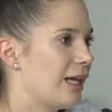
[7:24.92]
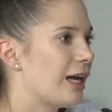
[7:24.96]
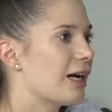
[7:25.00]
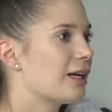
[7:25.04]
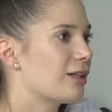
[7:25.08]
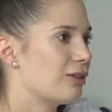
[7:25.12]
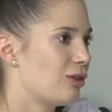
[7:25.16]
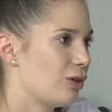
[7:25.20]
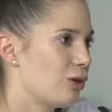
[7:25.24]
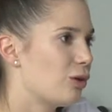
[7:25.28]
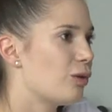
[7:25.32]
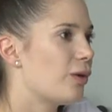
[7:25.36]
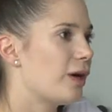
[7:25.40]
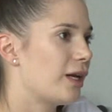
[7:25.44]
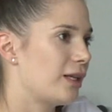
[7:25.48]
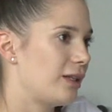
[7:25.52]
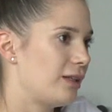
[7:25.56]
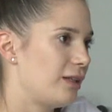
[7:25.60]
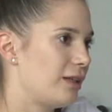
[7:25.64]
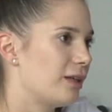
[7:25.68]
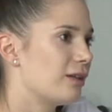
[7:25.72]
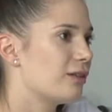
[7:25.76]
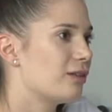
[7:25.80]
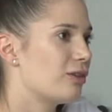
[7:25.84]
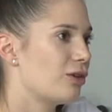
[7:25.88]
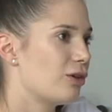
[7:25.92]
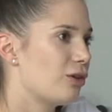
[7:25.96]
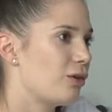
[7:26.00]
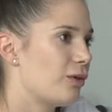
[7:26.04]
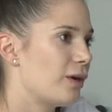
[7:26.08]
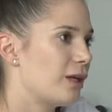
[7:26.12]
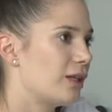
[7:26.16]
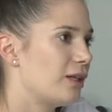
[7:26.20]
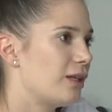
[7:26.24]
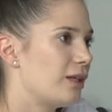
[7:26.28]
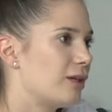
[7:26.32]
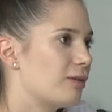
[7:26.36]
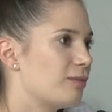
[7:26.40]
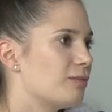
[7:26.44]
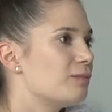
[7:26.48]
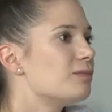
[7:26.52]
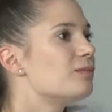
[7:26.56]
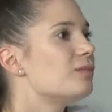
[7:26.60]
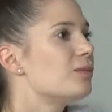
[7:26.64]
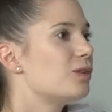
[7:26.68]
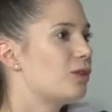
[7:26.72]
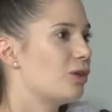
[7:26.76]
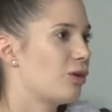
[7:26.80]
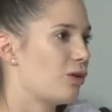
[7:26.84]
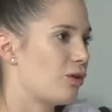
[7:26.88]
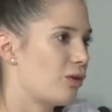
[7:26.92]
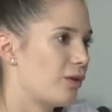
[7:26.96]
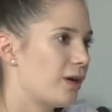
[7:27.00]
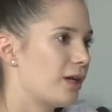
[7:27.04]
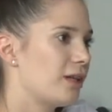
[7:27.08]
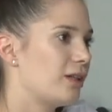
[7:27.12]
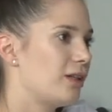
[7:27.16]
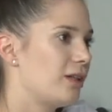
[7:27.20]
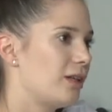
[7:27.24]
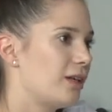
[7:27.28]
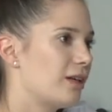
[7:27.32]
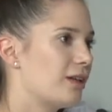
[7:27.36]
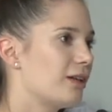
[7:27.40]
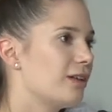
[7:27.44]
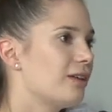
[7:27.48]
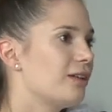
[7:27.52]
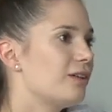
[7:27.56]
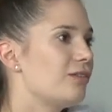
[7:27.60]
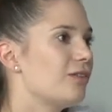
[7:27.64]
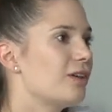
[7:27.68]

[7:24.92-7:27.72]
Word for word: Tak, dokładnie. Nie dokładnie, dokładnie.